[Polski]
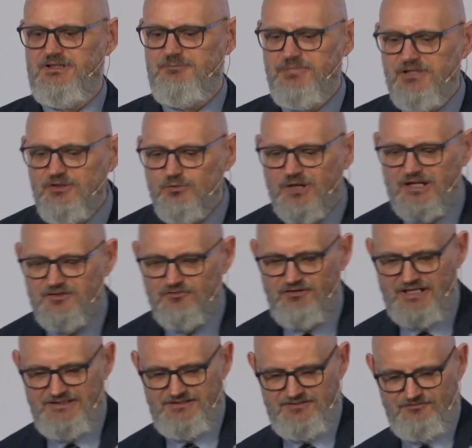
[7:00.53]
i byli
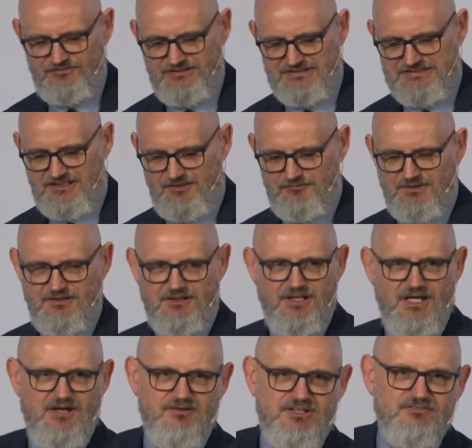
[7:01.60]
uratowani tym wszystkim.
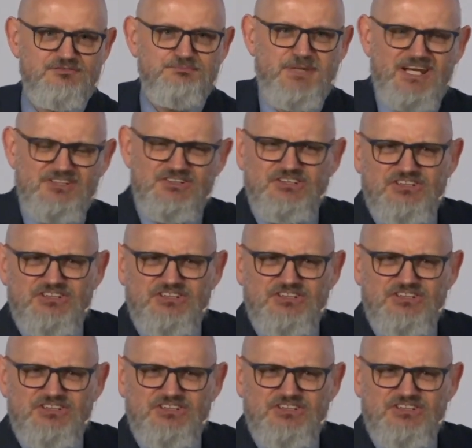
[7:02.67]
Pierwsi